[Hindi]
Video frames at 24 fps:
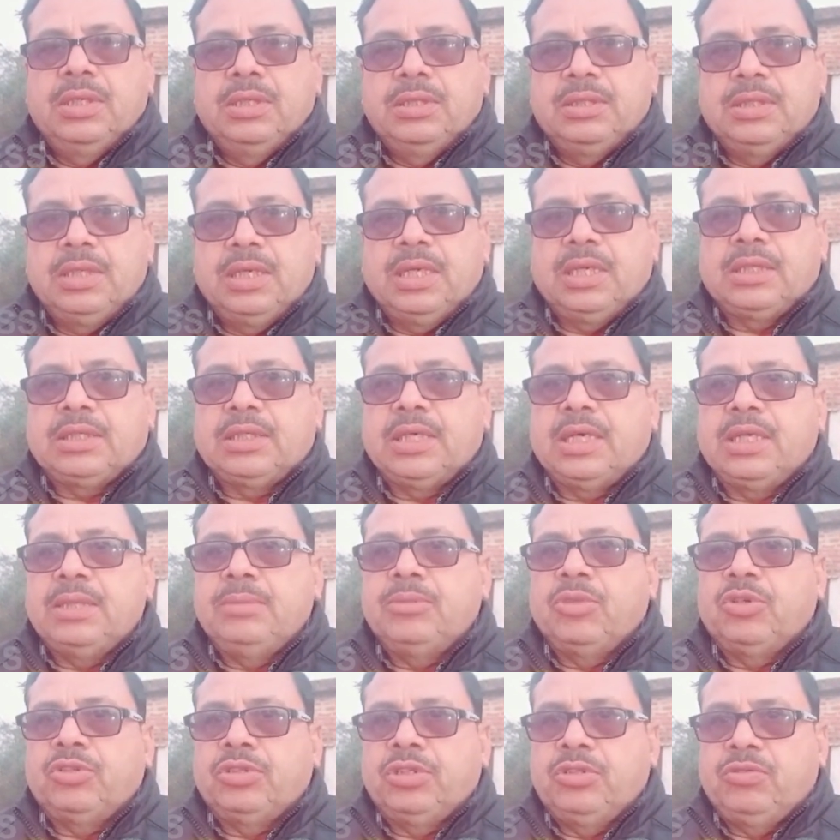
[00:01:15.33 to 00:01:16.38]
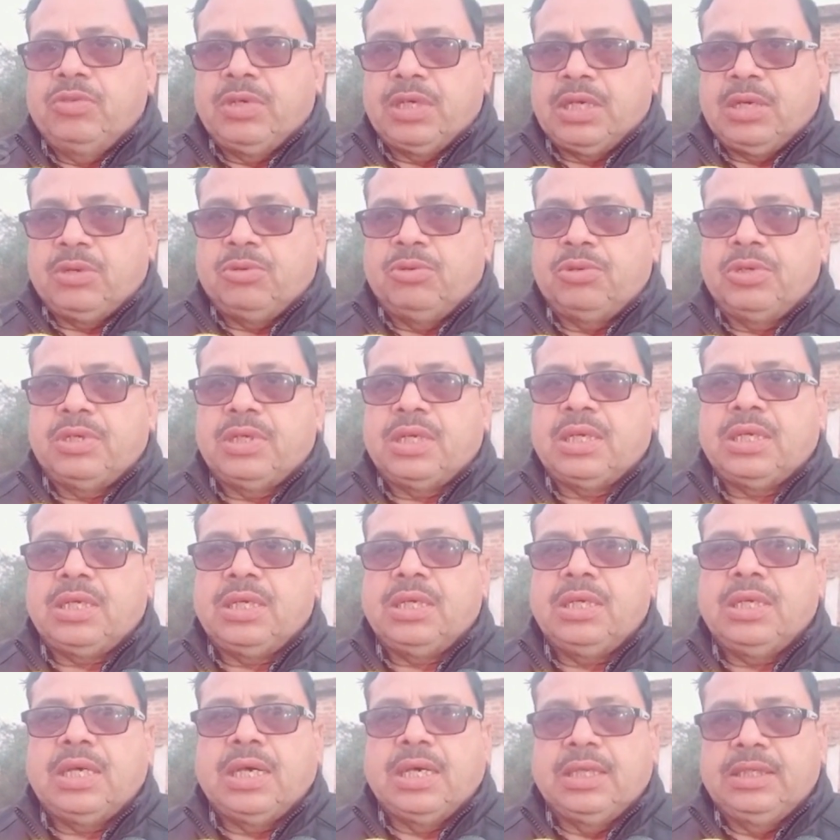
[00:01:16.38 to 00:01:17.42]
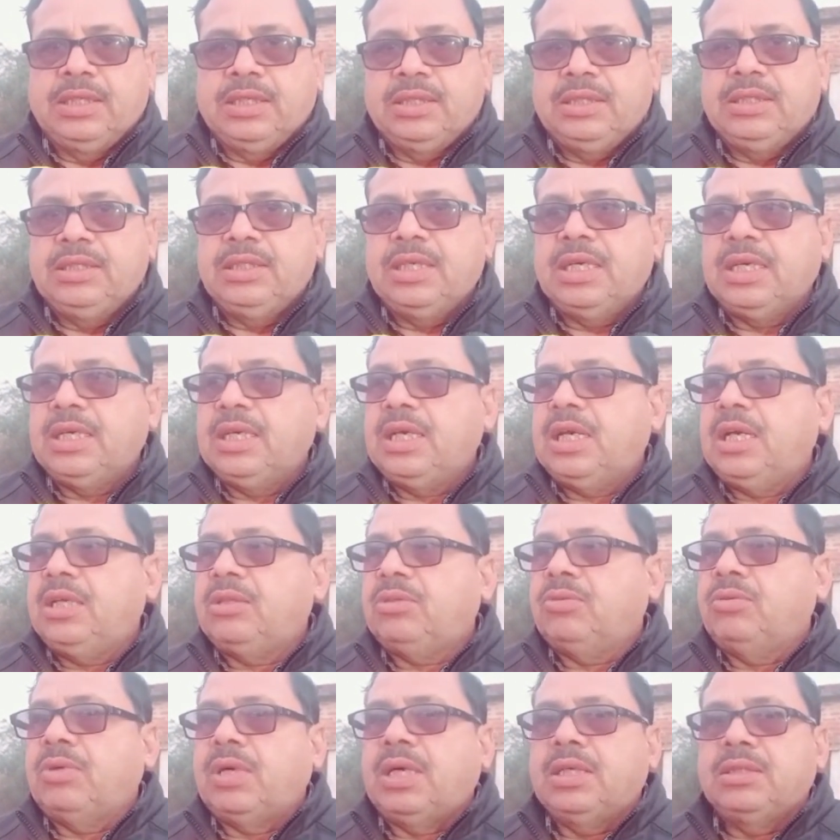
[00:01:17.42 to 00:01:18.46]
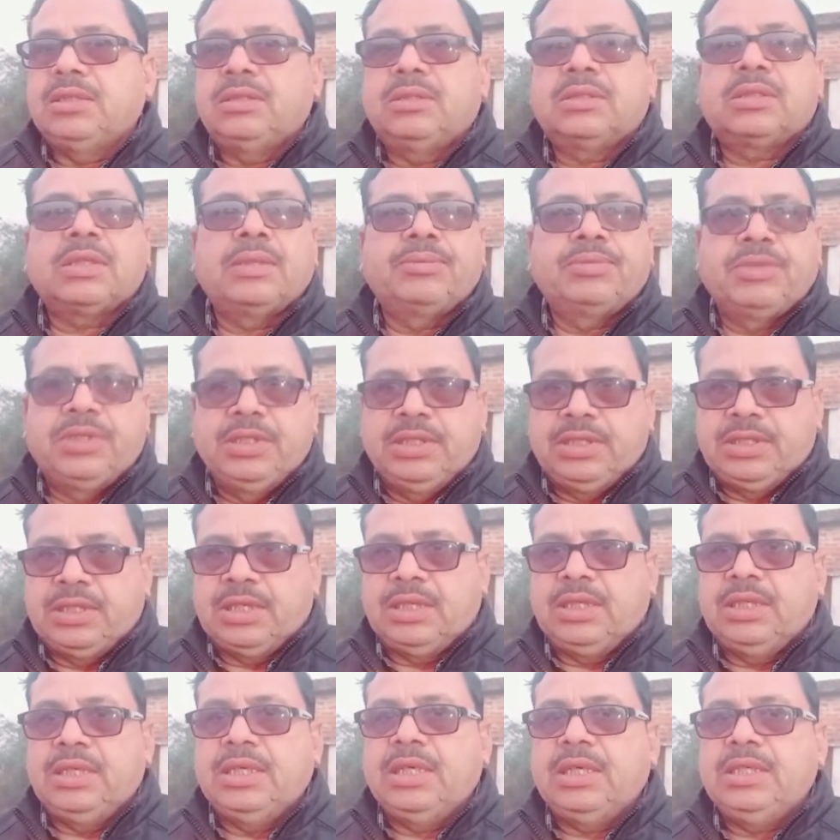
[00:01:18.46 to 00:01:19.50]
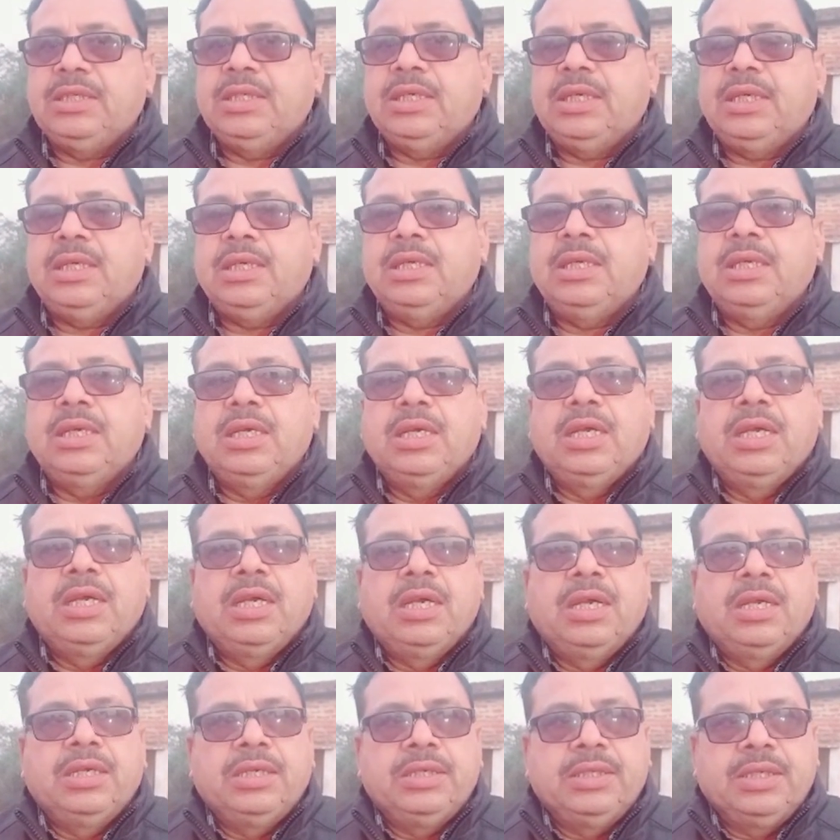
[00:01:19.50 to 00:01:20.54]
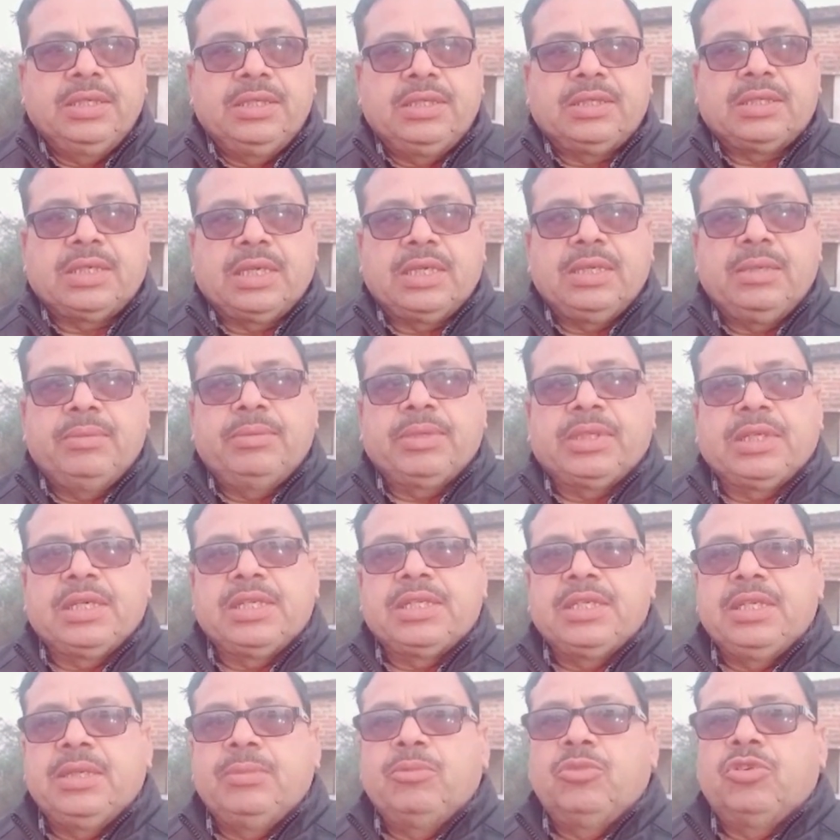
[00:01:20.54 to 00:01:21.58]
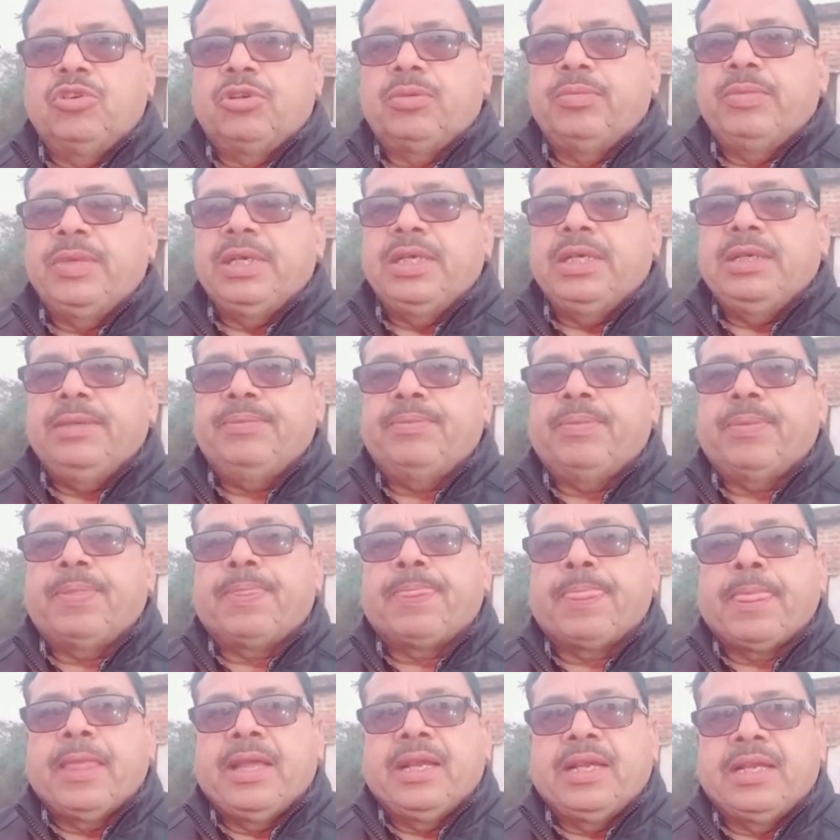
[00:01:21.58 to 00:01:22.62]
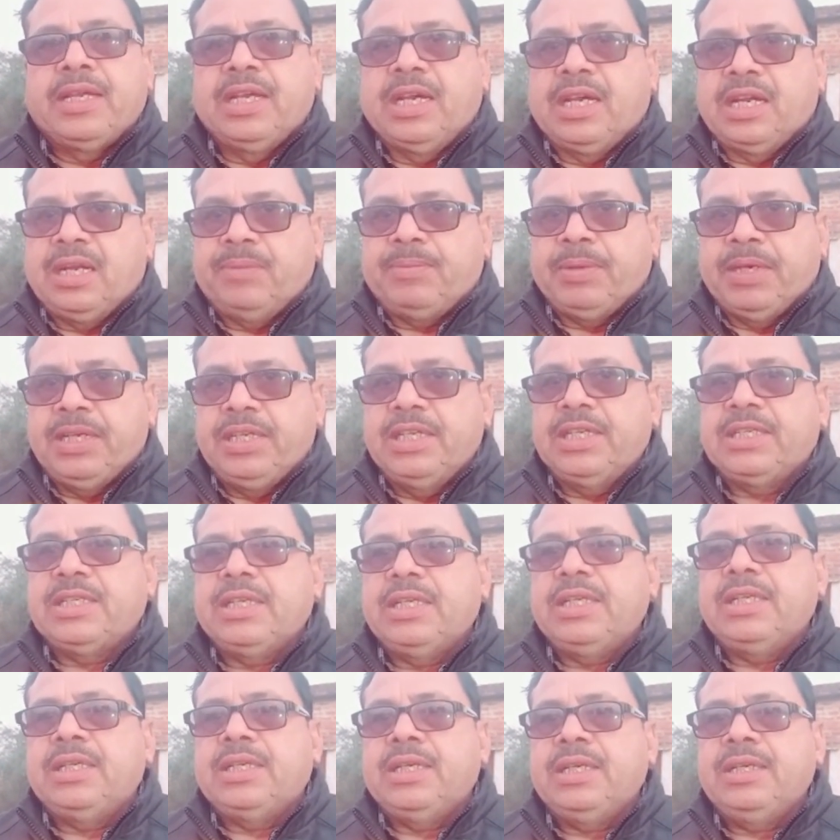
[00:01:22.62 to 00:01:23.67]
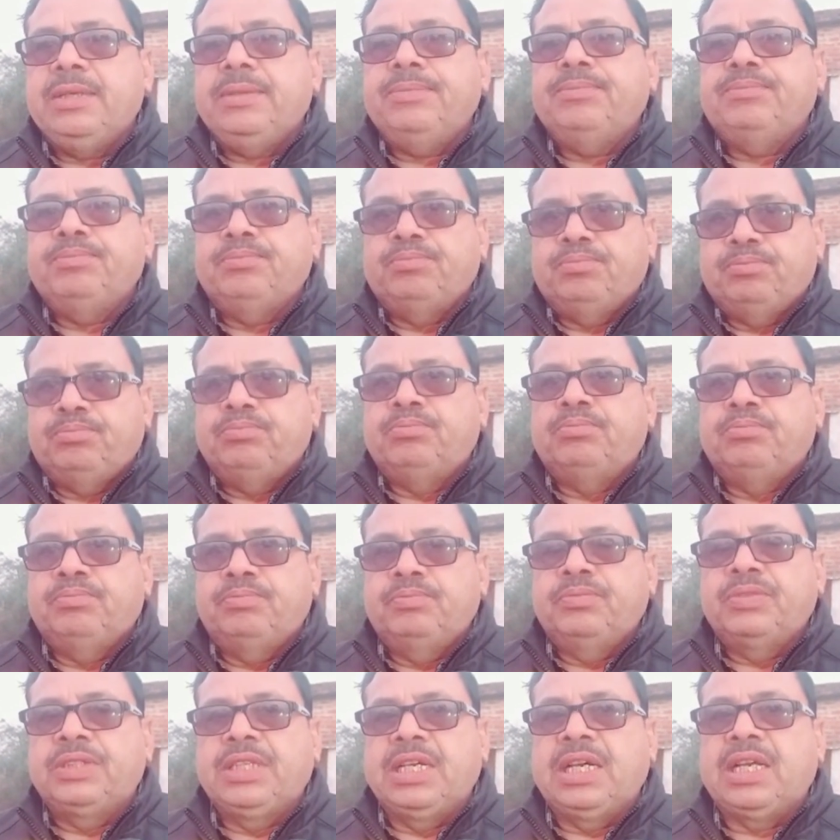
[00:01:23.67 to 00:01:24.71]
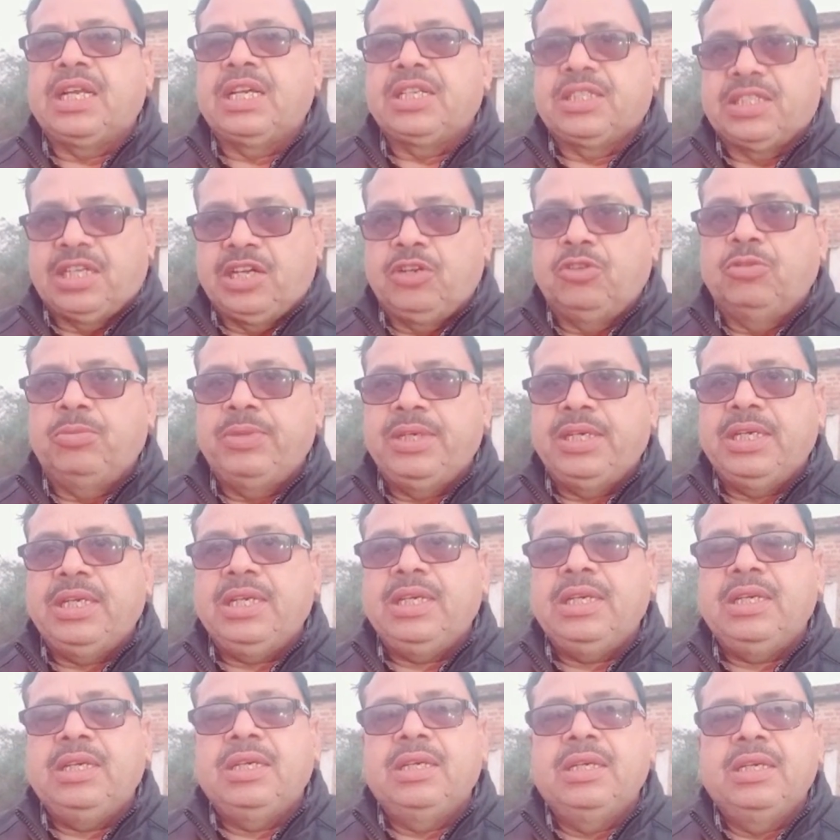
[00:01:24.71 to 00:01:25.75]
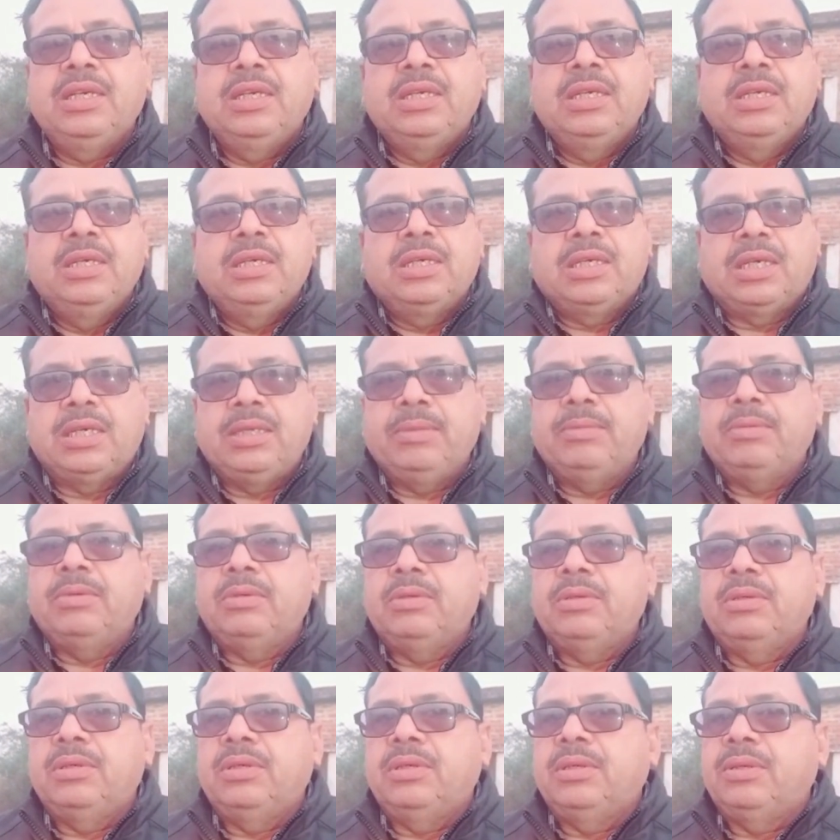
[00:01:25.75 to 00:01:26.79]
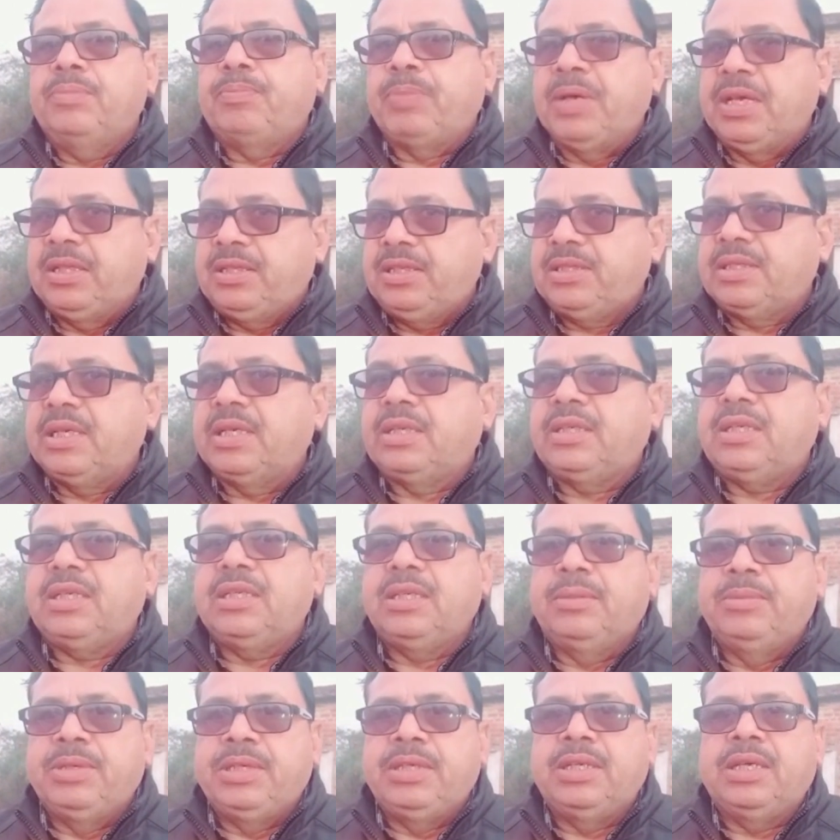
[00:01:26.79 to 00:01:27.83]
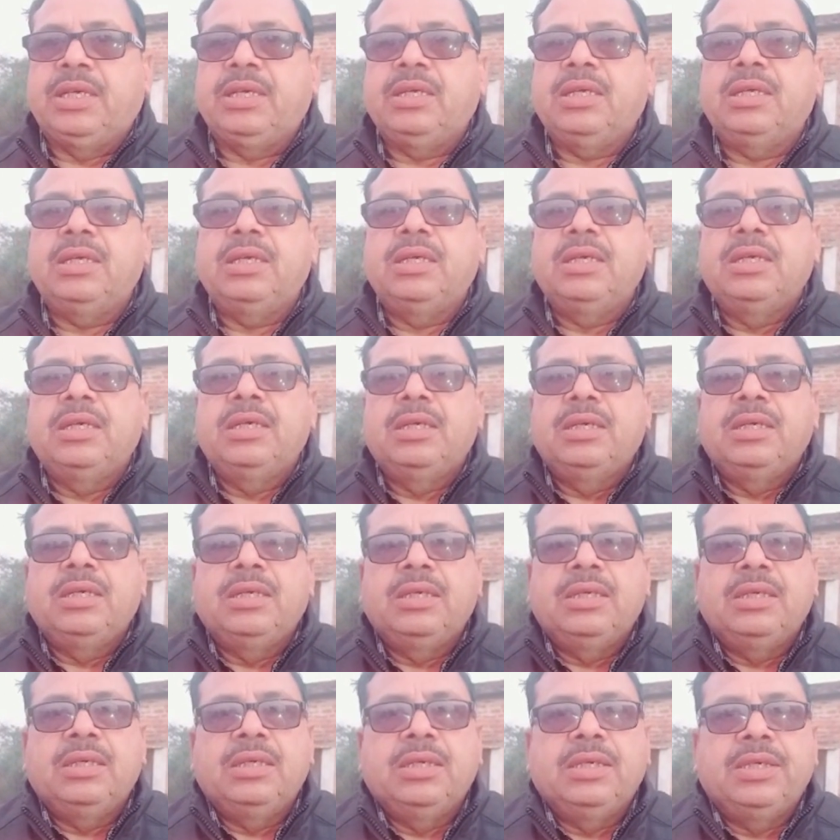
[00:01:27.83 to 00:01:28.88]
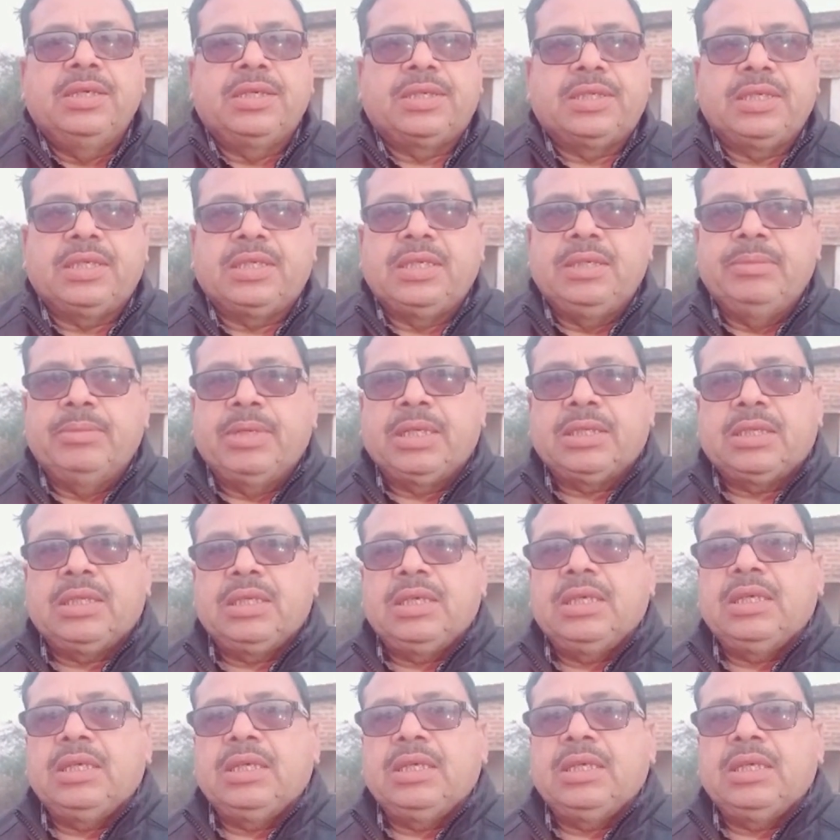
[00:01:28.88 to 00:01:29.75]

जिलाधिकारी महोदय द्वारा कुर करके आदेश दिया गया है तो आज सब सीज कर दी गई है ये करीब तहसील मोट में ग्यारह पैलेस हैं इनके ग्यारह स्थानों में हैं करीब पैंतीस हेक्टेयर ज़मीन है इसकी कीमत